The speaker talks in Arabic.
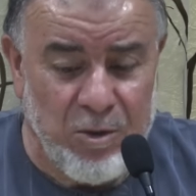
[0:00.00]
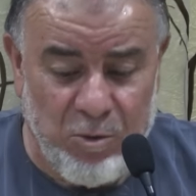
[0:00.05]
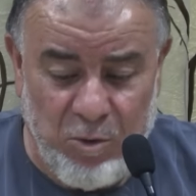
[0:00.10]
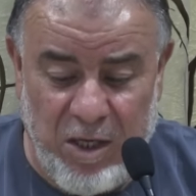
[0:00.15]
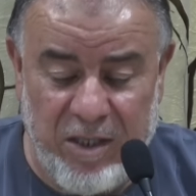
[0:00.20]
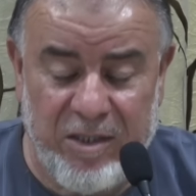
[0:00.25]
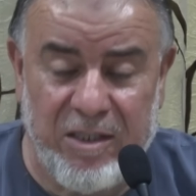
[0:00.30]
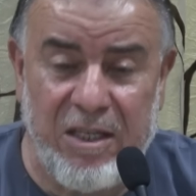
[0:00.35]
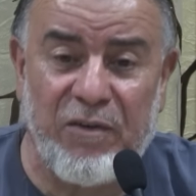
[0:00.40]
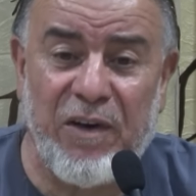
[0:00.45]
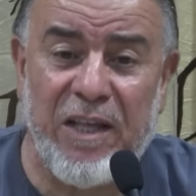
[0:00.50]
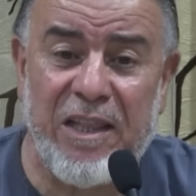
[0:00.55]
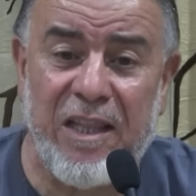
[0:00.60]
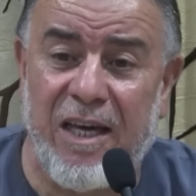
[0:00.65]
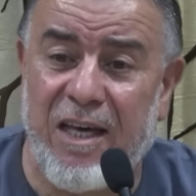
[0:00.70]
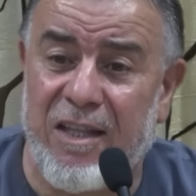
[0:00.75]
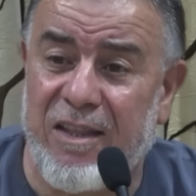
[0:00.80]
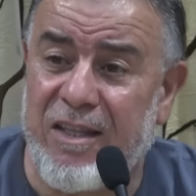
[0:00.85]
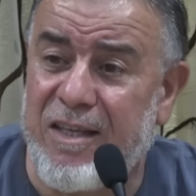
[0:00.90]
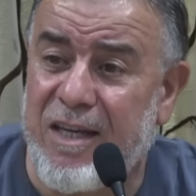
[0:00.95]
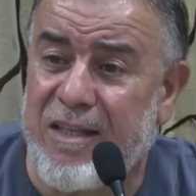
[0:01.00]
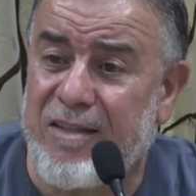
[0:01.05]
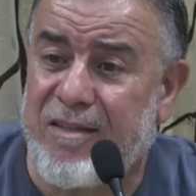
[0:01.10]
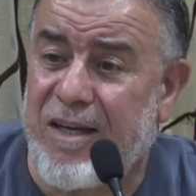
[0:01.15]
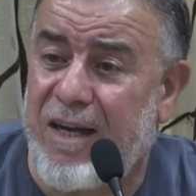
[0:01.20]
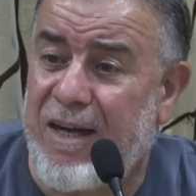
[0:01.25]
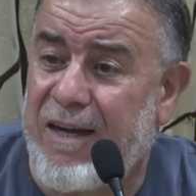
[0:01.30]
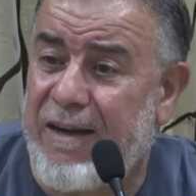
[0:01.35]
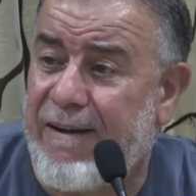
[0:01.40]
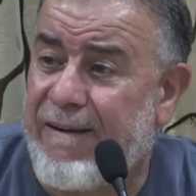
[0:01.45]
وحتى في هذه القضيه
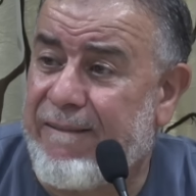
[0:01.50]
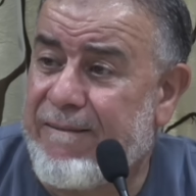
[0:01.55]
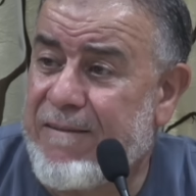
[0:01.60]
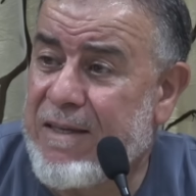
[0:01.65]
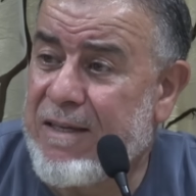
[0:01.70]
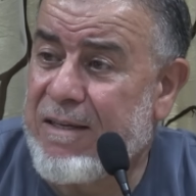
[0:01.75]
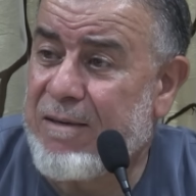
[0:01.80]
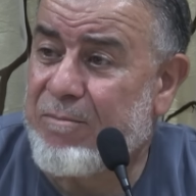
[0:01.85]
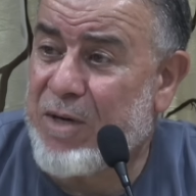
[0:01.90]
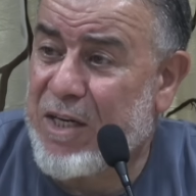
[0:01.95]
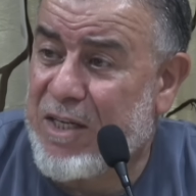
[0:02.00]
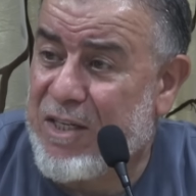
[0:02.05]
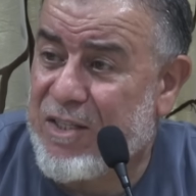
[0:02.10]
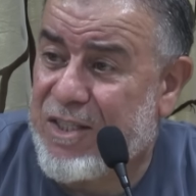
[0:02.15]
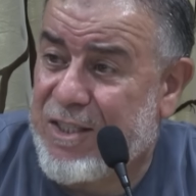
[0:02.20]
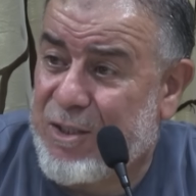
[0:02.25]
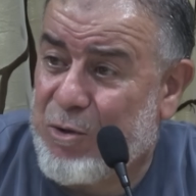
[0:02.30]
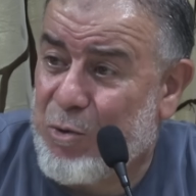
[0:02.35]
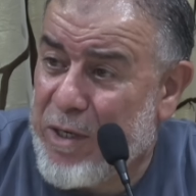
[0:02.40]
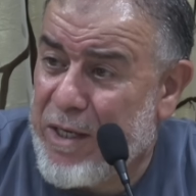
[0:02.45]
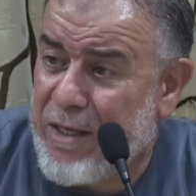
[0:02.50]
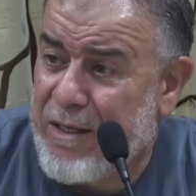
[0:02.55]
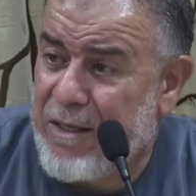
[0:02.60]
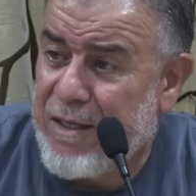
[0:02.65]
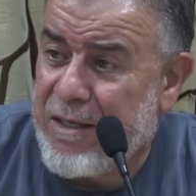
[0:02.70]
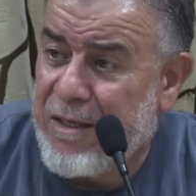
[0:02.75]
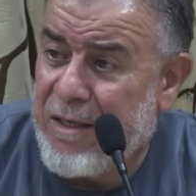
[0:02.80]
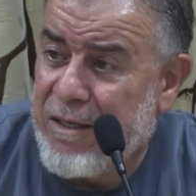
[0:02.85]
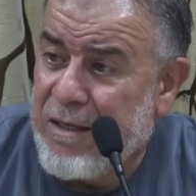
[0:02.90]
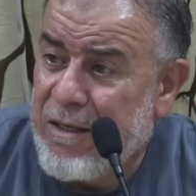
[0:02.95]
نتاع مركز تكوين